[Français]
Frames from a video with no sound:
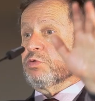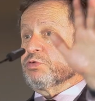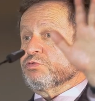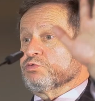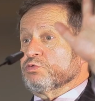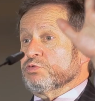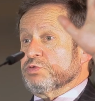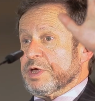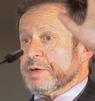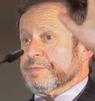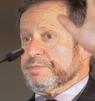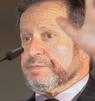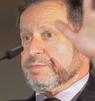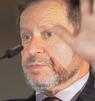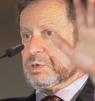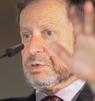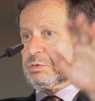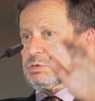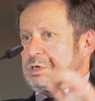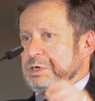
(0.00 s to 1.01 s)
les liste. Donc, euh,
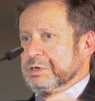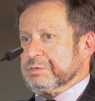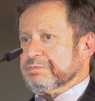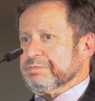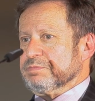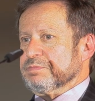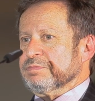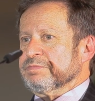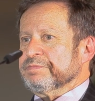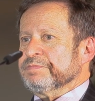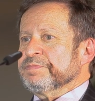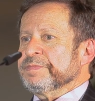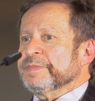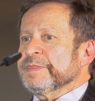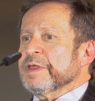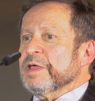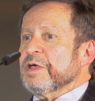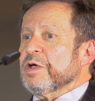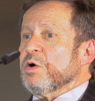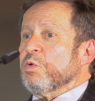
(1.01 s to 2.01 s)
en
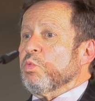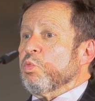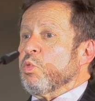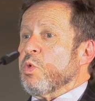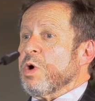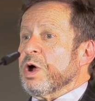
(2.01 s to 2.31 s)
fait,